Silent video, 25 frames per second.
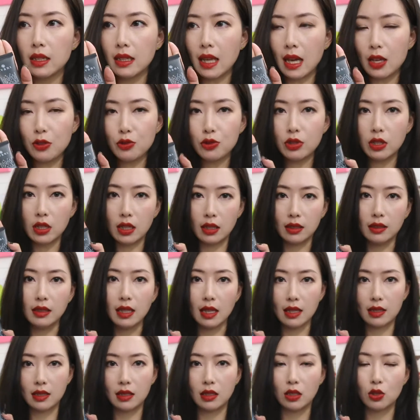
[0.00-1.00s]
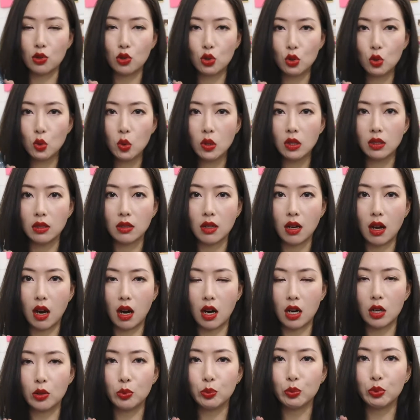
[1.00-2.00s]
它就是很典型的润
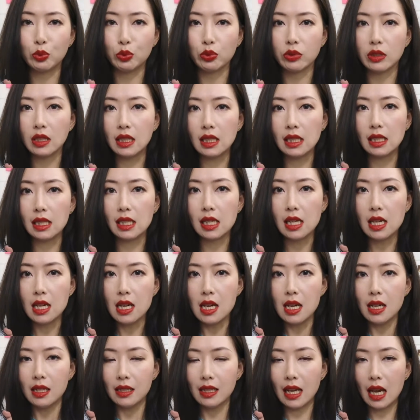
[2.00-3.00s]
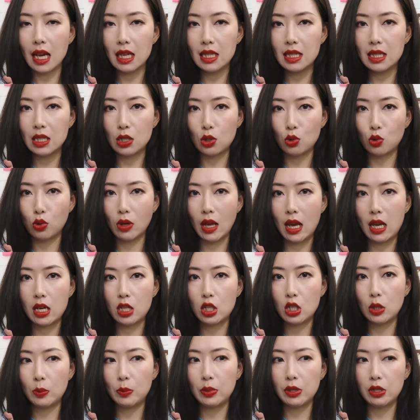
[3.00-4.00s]
而不腻，它挤出来
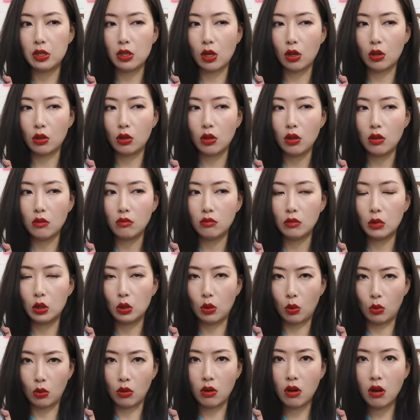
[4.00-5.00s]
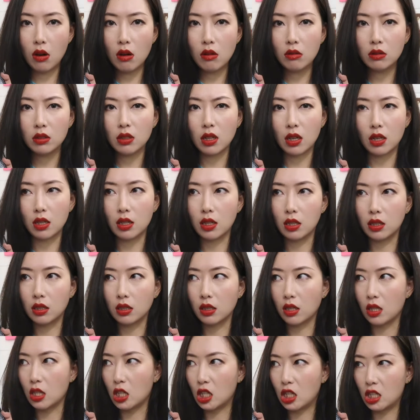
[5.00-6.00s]
是比较浓厚的一
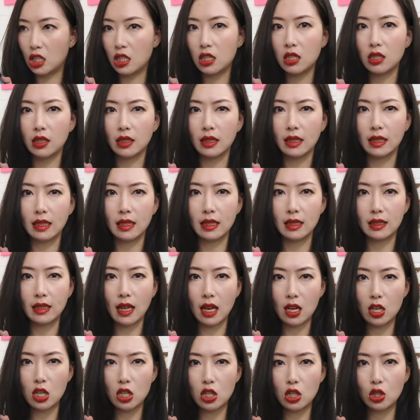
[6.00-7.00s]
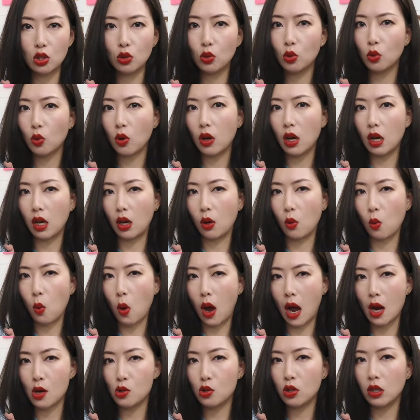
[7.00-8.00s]
个质地，但是那种很
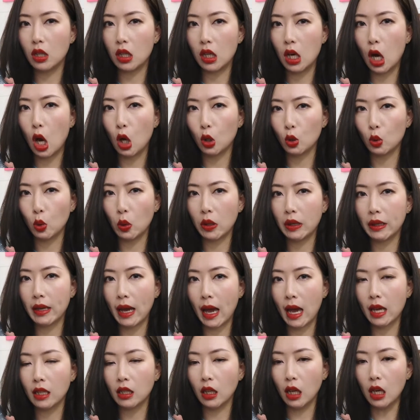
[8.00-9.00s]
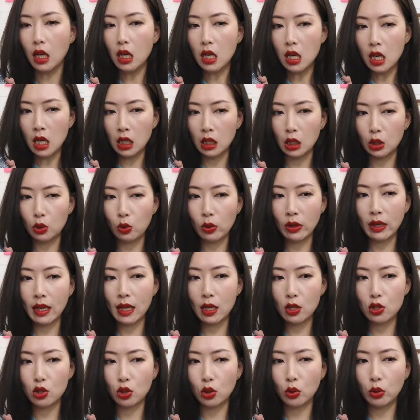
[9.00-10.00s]
滑顺、很好推开的。你推
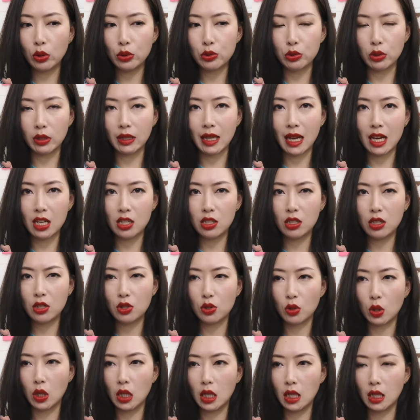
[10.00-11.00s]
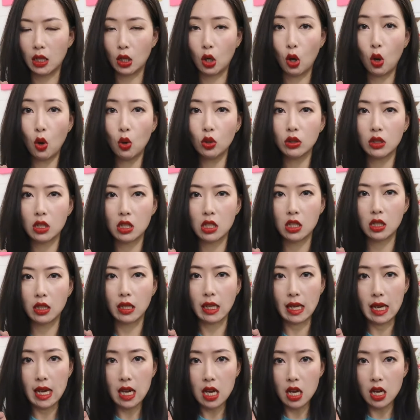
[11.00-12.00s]
开的时候会觉得它是那种很厚的质
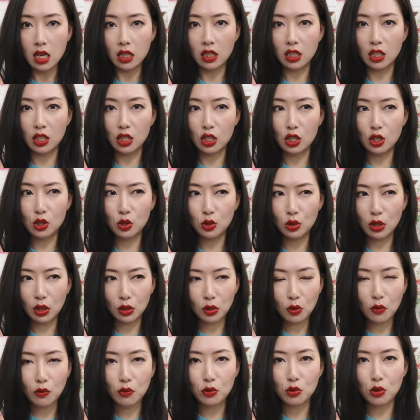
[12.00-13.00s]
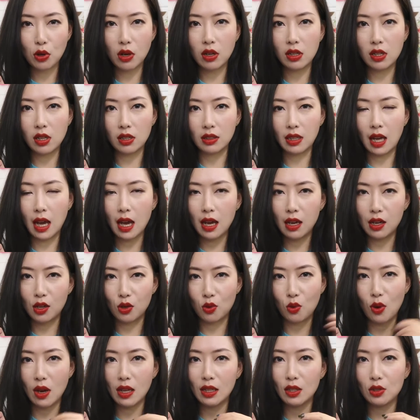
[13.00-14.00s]
地，可是就像豆腐霜一样，它
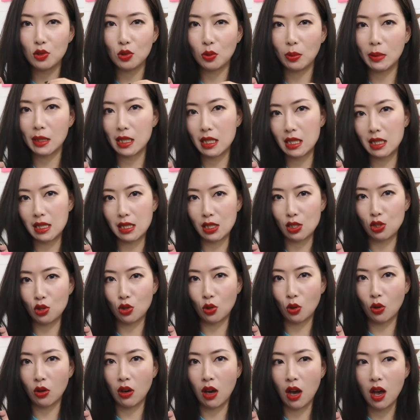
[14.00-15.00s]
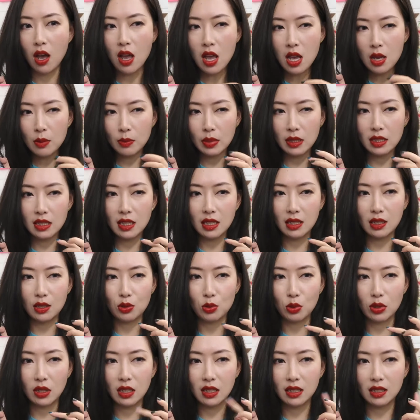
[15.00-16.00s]
很快的就被吸收了，并且你
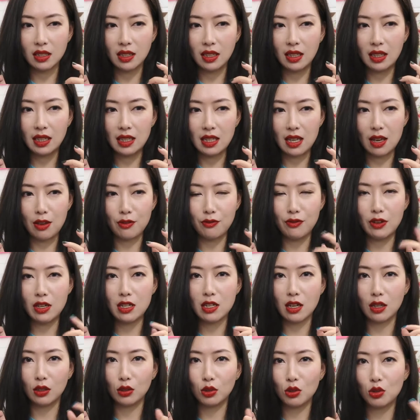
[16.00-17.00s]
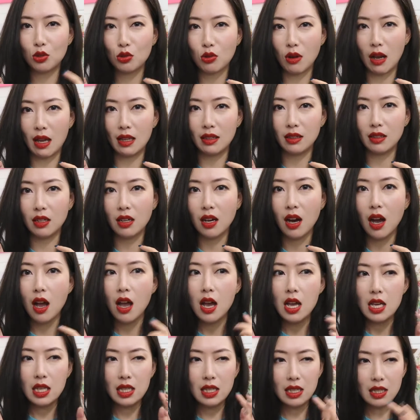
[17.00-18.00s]
觉得你的脸非常的软嫩，
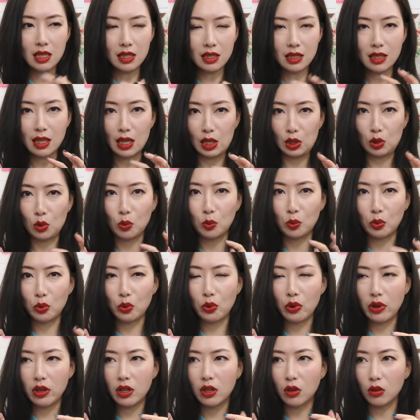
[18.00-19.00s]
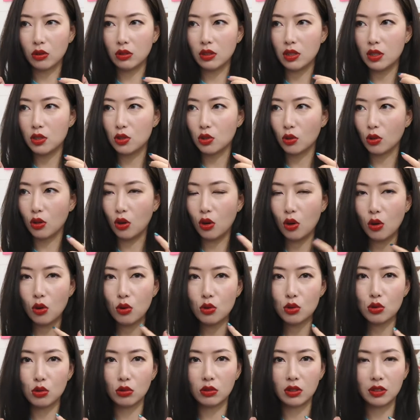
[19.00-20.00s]
一点都不会有那种
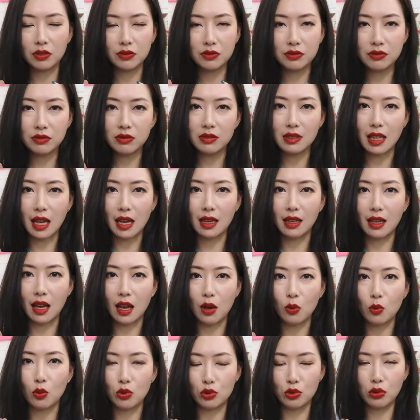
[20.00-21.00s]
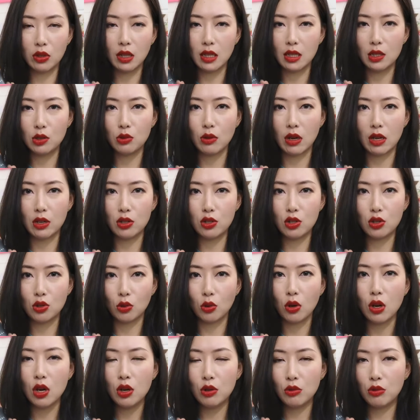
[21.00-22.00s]
厚重的负担感。我就很喜欢这
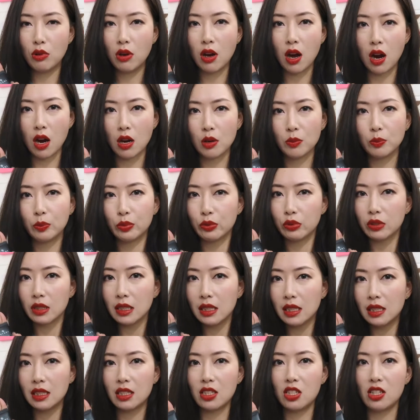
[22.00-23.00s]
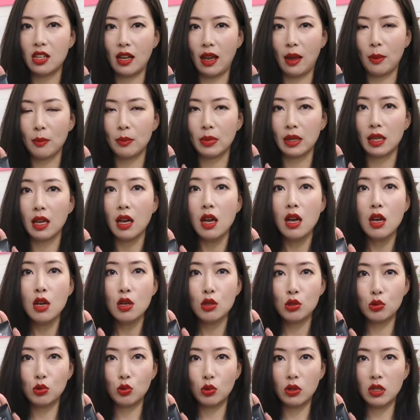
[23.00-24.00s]
种润而不腻的产品，
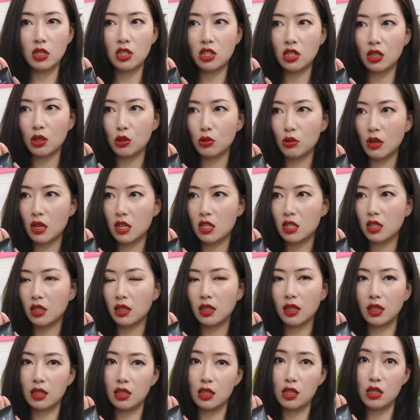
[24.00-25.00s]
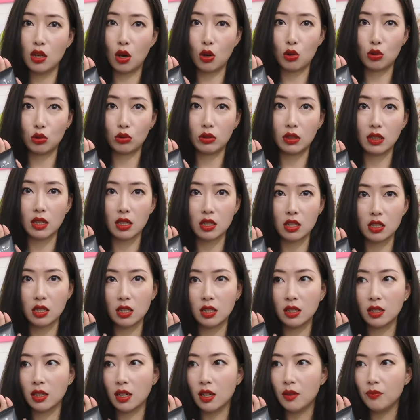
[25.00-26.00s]
所以这个算是一个很小众的，也
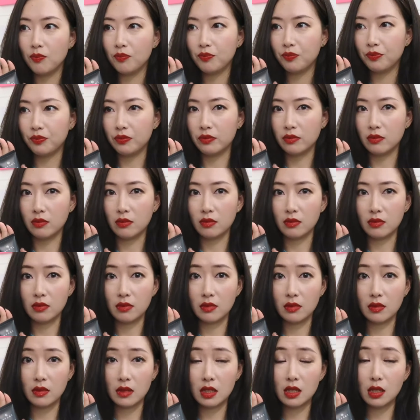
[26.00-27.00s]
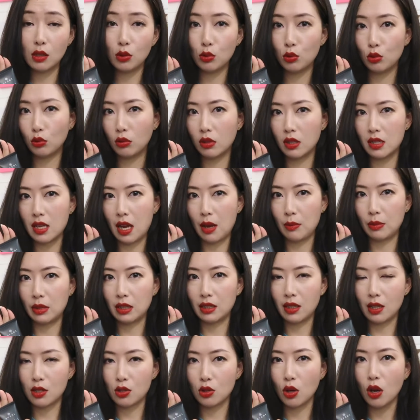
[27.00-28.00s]
是一个。嗯，赠送的产
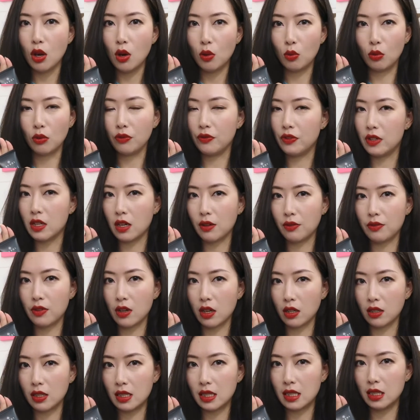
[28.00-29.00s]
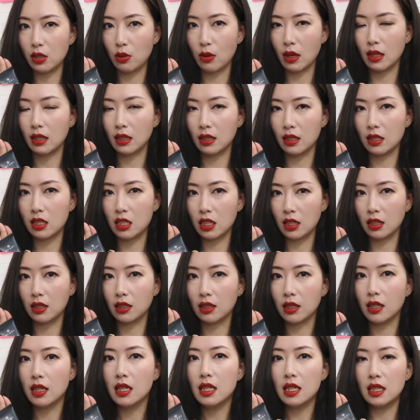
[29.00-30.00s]
品，但是我非常非常喜欢的这
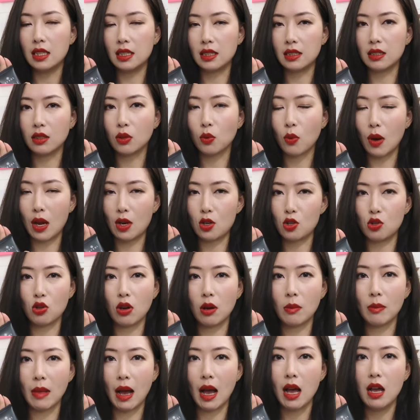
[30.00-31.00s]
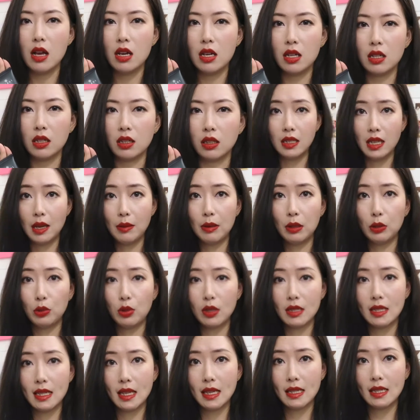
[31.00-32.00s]
个一个晚霜吧。呃，下面
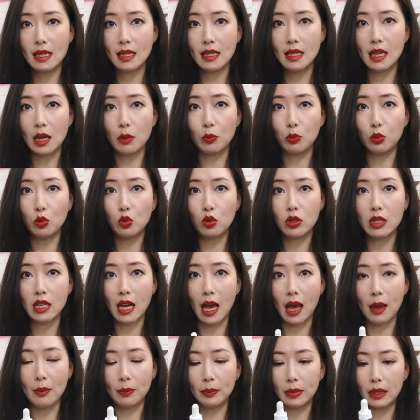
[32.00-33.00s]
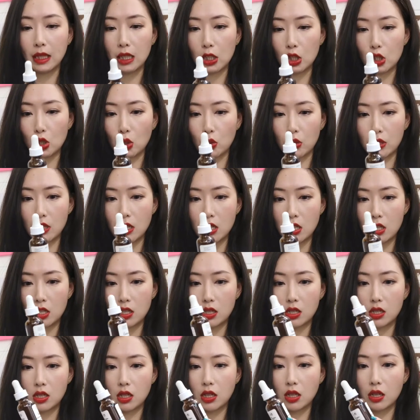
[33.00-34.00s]
推荐一些眼部产品，首先
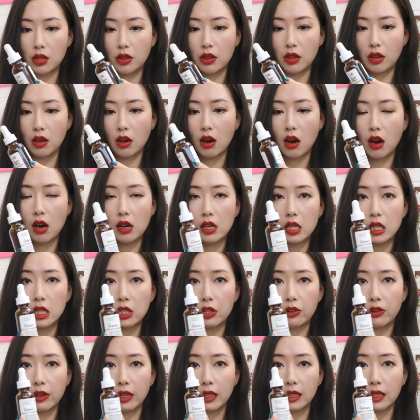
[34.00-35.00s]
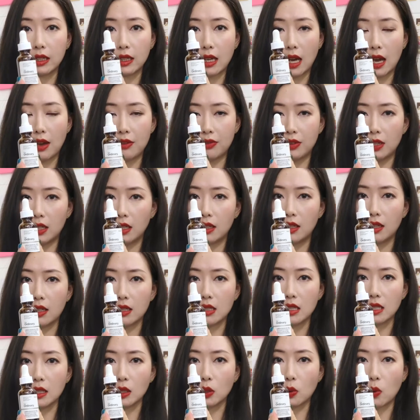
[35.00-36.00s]
是这个 The Ordinary 的咖啡因
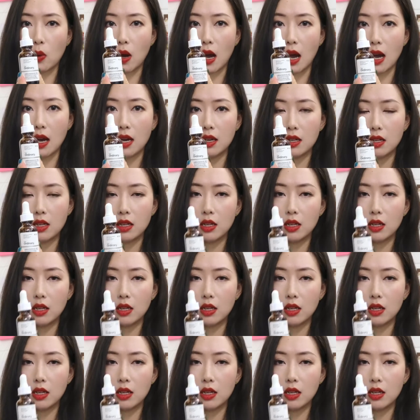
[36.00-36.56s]
眼精华，